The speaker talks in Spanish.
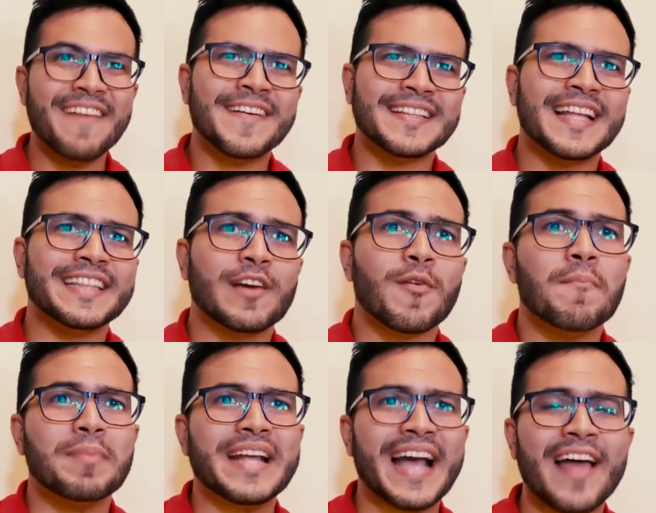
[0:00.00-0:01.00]
es bastante
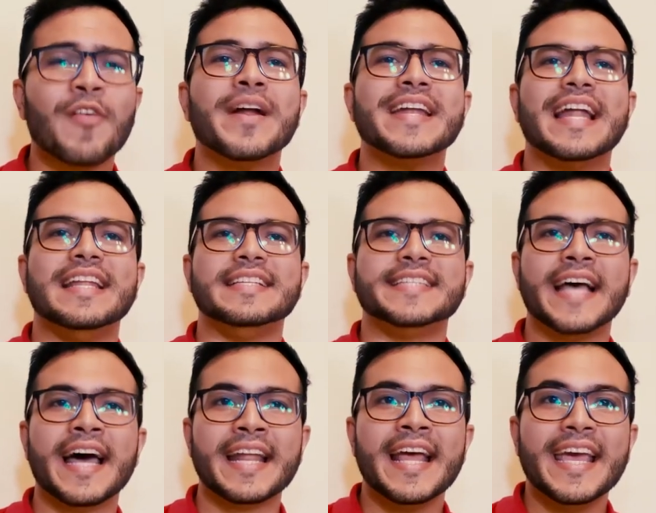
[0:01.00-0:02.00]
complicado
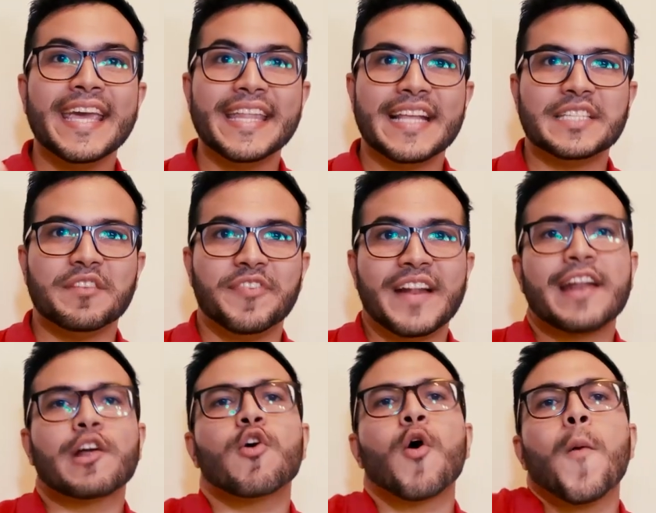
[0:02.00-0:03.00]
analizar y
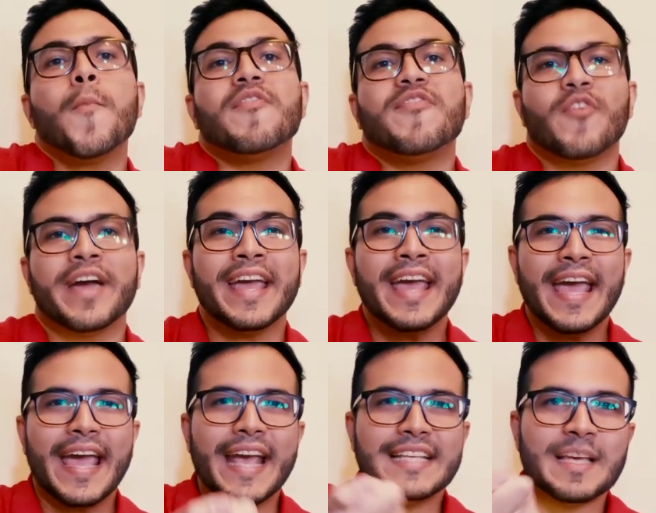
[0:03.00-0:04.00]
descifrar cómo fue
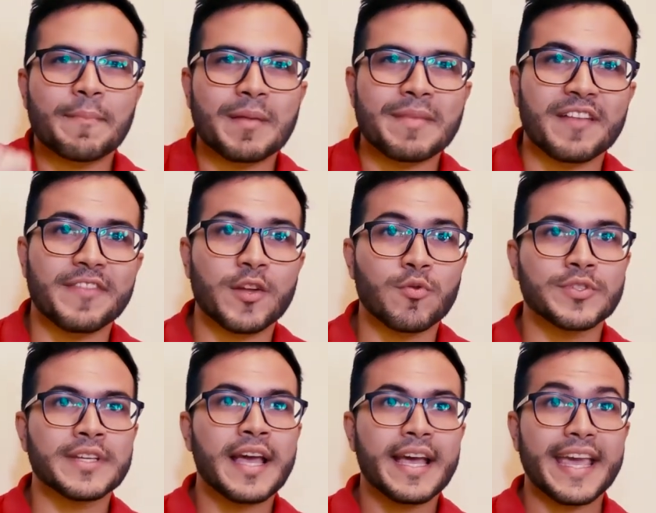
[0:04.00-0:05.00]
ese primer
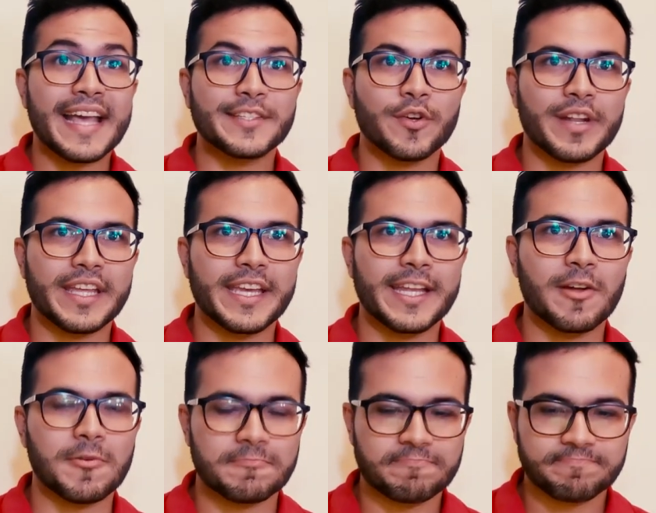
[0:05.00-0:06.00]
virus que se
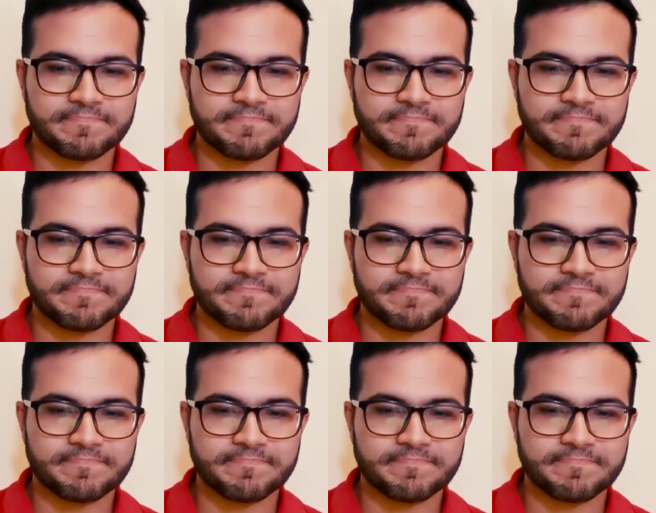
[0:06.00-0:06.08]
originó.